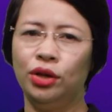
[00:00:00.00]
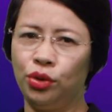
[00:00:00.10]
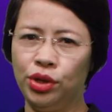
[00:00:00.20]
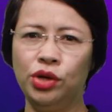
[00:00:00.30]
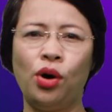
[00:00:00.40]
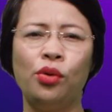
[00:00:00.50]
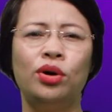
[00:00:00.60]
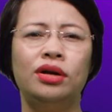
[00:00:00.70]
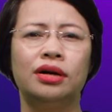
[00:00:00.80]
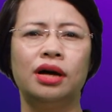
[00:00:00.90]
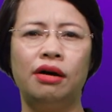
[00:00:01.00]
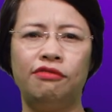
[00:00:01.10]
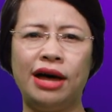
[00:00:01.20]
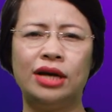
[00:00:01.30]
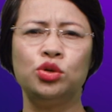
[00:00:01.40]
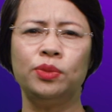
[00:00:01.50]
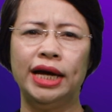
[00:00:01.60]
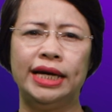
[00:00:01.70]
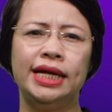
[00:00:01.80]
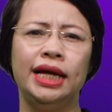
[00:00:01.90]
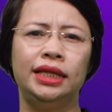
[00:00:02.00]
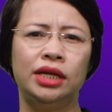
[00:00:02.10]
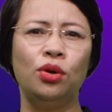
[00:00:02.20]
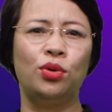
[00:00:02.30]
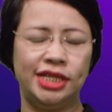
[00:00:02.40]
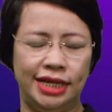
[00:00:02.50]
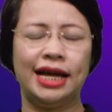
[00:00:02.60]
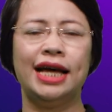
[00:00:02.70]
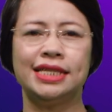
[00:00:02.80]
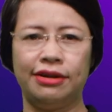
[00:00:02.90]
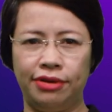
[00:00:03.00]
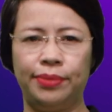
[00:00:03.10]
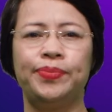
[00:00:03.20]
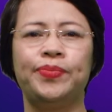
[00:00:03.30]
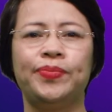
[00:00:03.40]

tối ưu hóa nguồn lực và giúp đẩy nhanh tiến độ triển khai sản phẩm.